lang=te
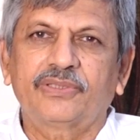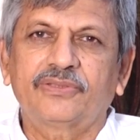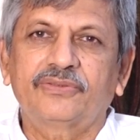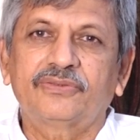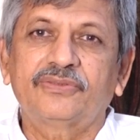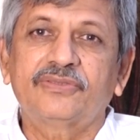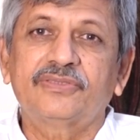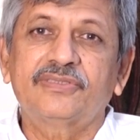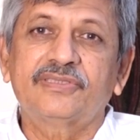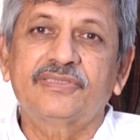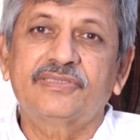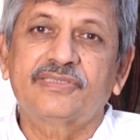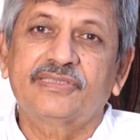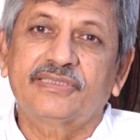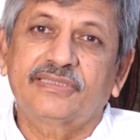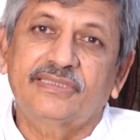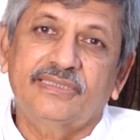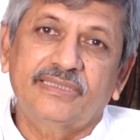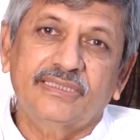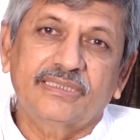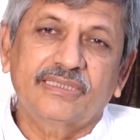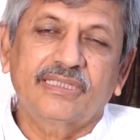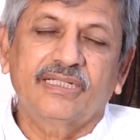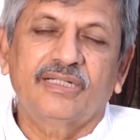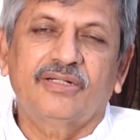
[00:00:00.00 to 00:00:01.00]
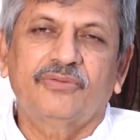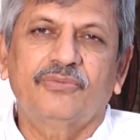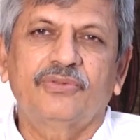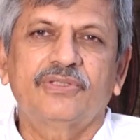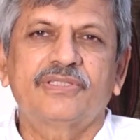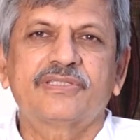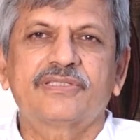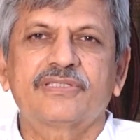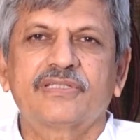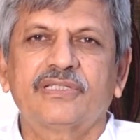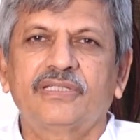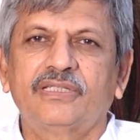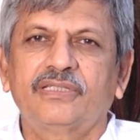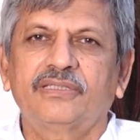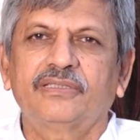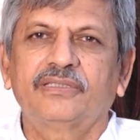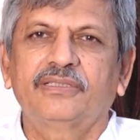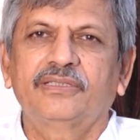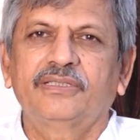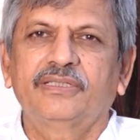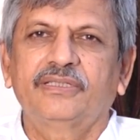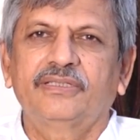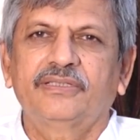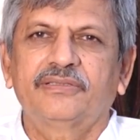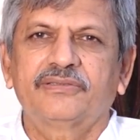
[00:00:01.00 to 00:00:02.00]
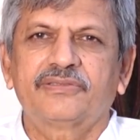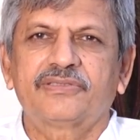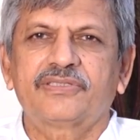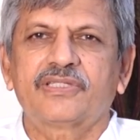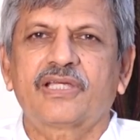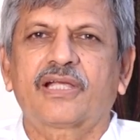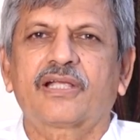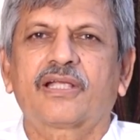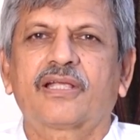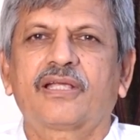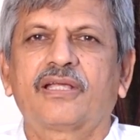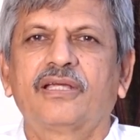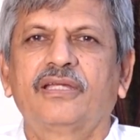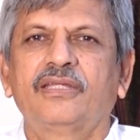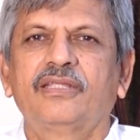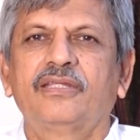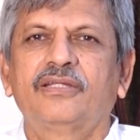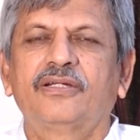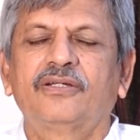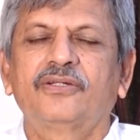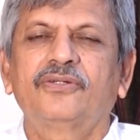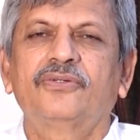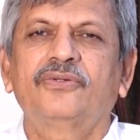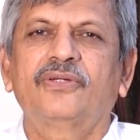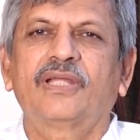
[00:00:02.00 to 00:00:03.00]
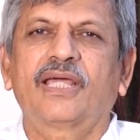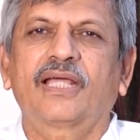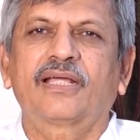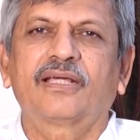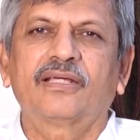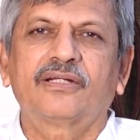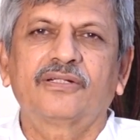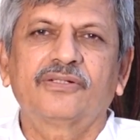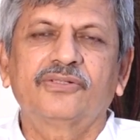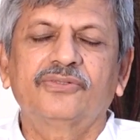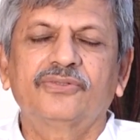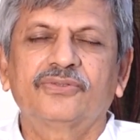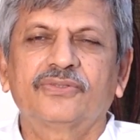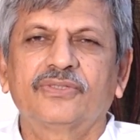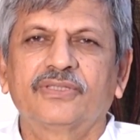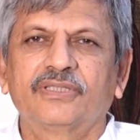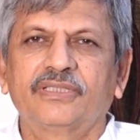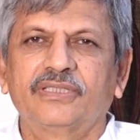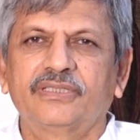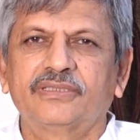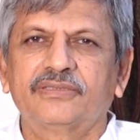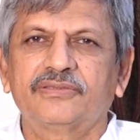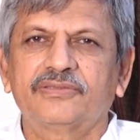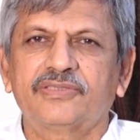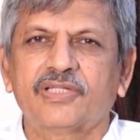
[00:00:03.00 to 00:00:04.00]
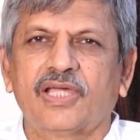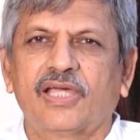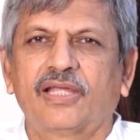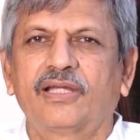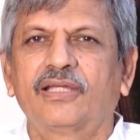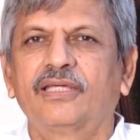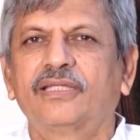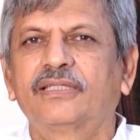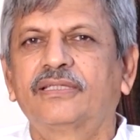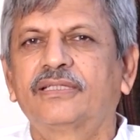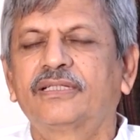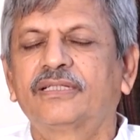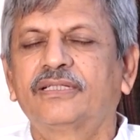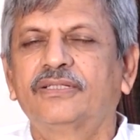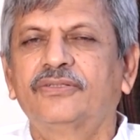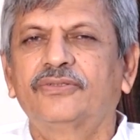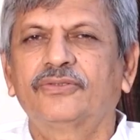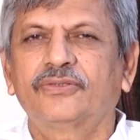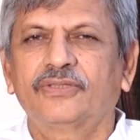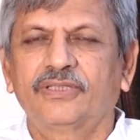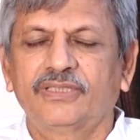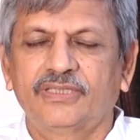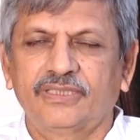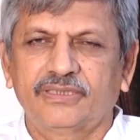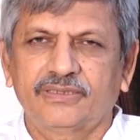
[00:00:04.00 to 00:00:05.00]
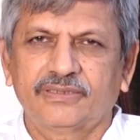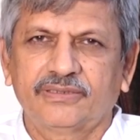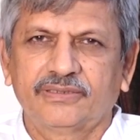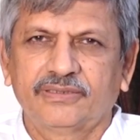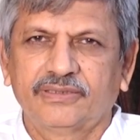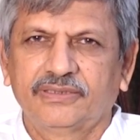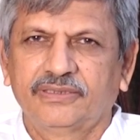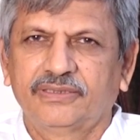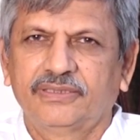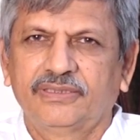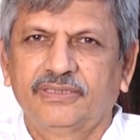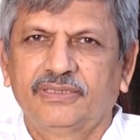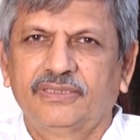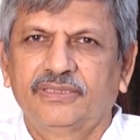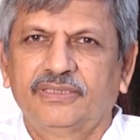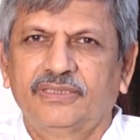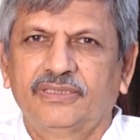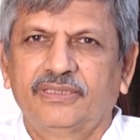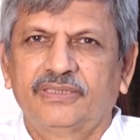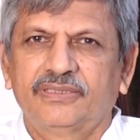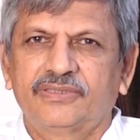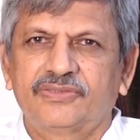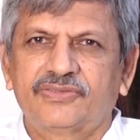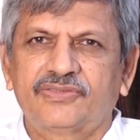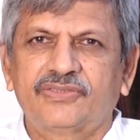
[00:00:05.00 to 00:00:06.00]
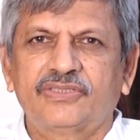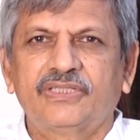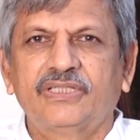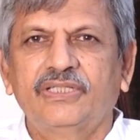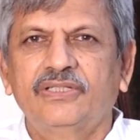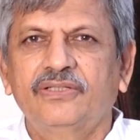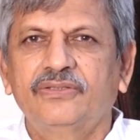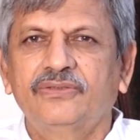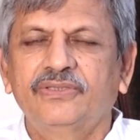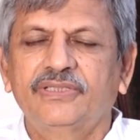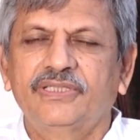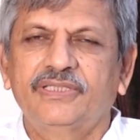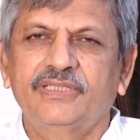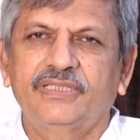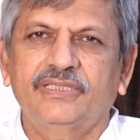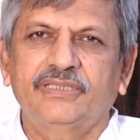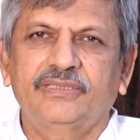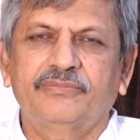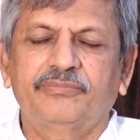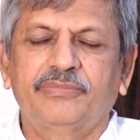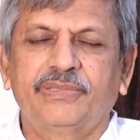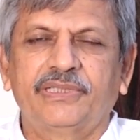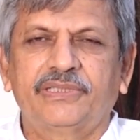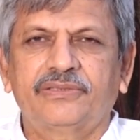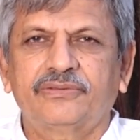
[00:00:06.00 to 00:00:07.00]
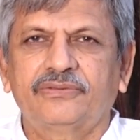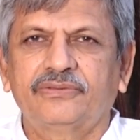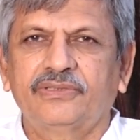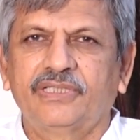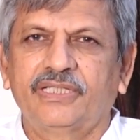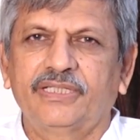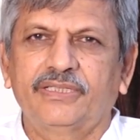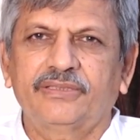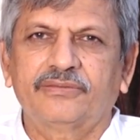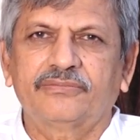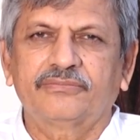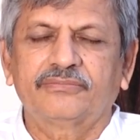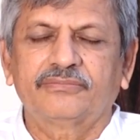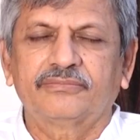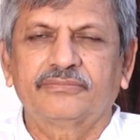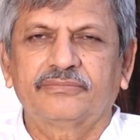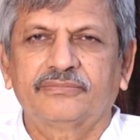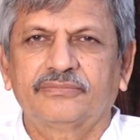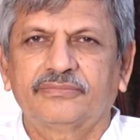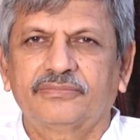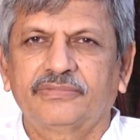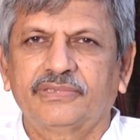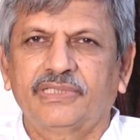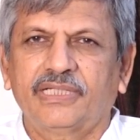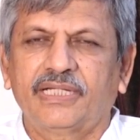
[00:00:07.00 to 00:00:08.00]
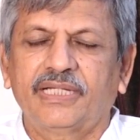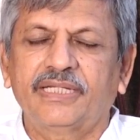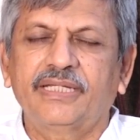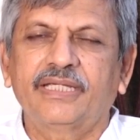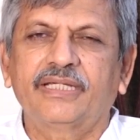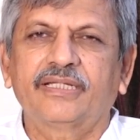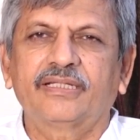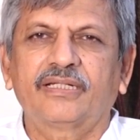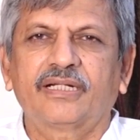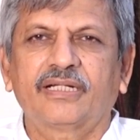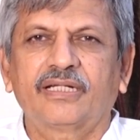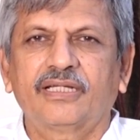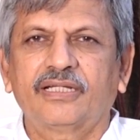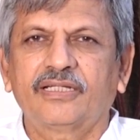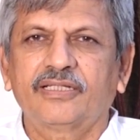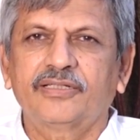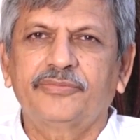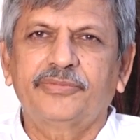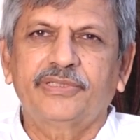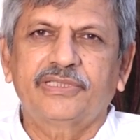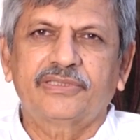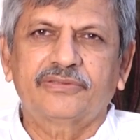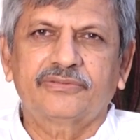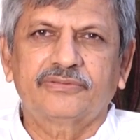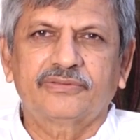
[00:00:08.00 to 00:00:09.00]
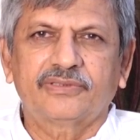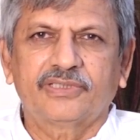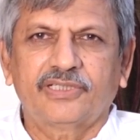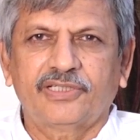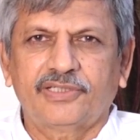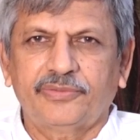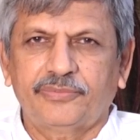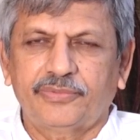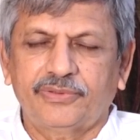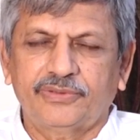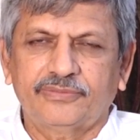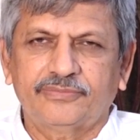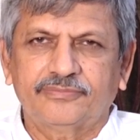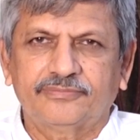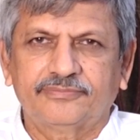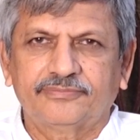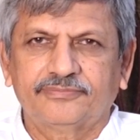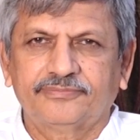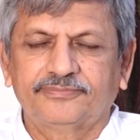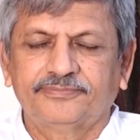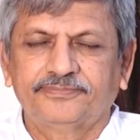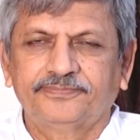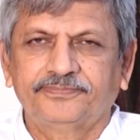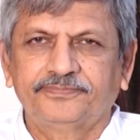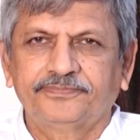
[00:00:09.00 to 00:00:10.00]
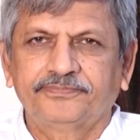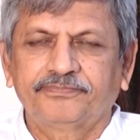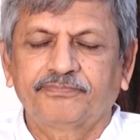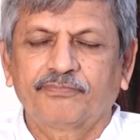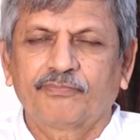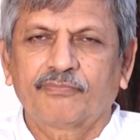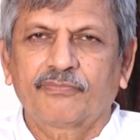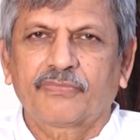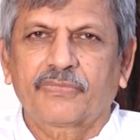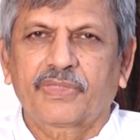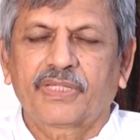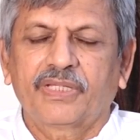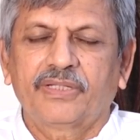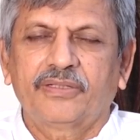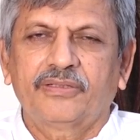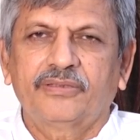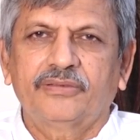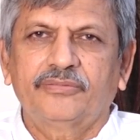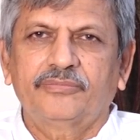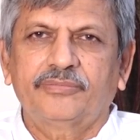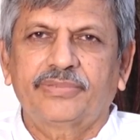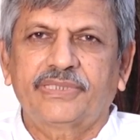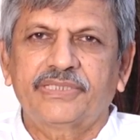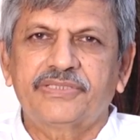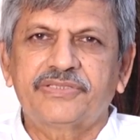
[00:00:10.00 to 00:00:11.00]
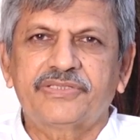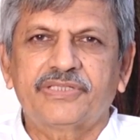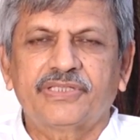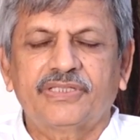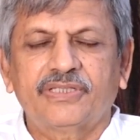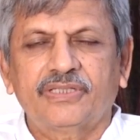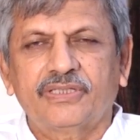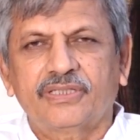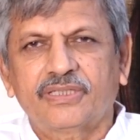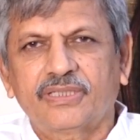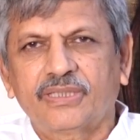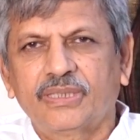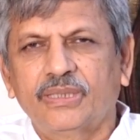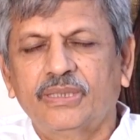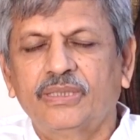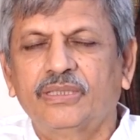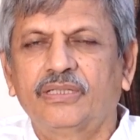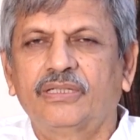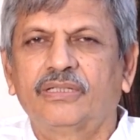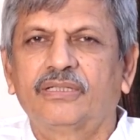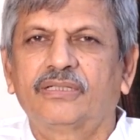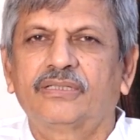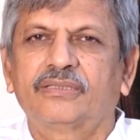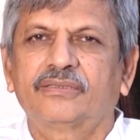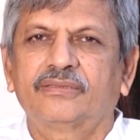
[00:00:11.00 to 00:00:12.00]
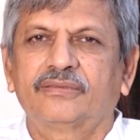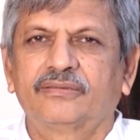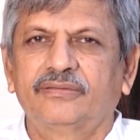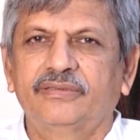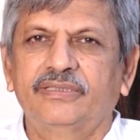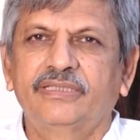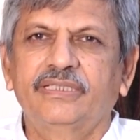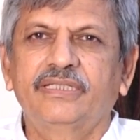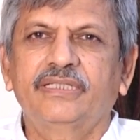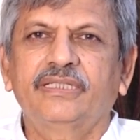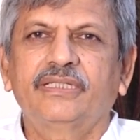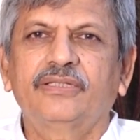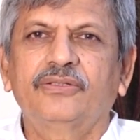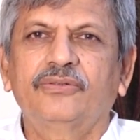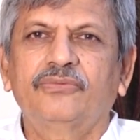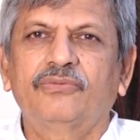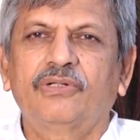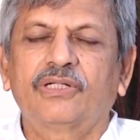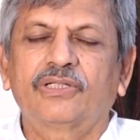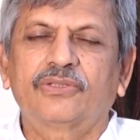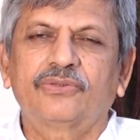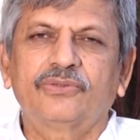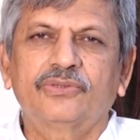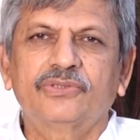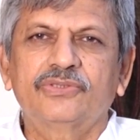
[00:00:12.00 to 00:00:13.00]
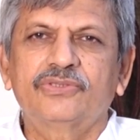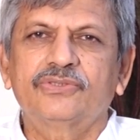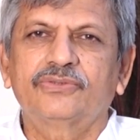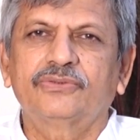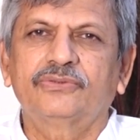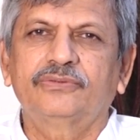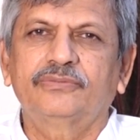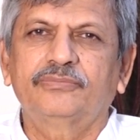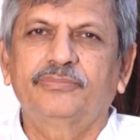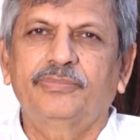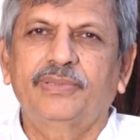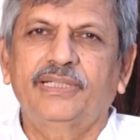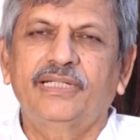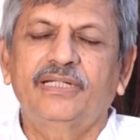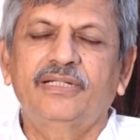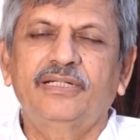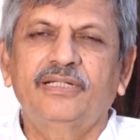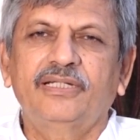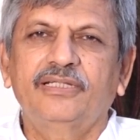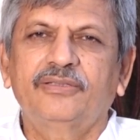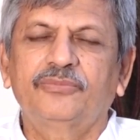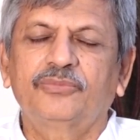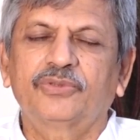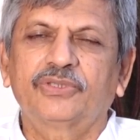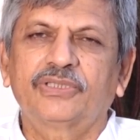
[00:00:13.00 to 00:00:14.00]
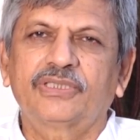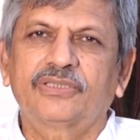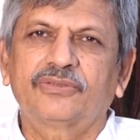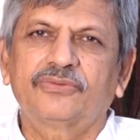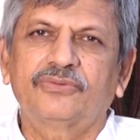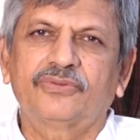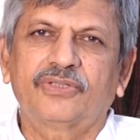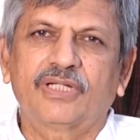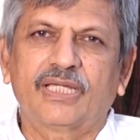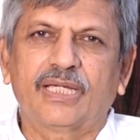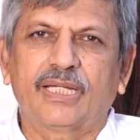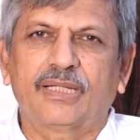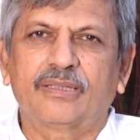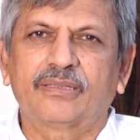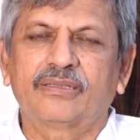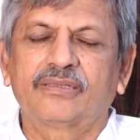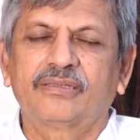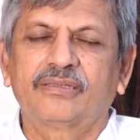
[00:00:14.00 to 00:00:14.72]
ప్రకృతి సిద్ధంగా వచ్చిన చక్కని రంగు లక్క రంగు ఉంటుంది చాలా అందంగా ఉంటుంది స్త్రీలు ఇది పెట్టుకుంటే అనేక రకాలుగా పెట్టుకుంటున్నారు ఇప్పుడు ప్రత్యేకంగా దీనికి ఒకరోజు పెళ్ళిళ్ళకి ముందర కూడా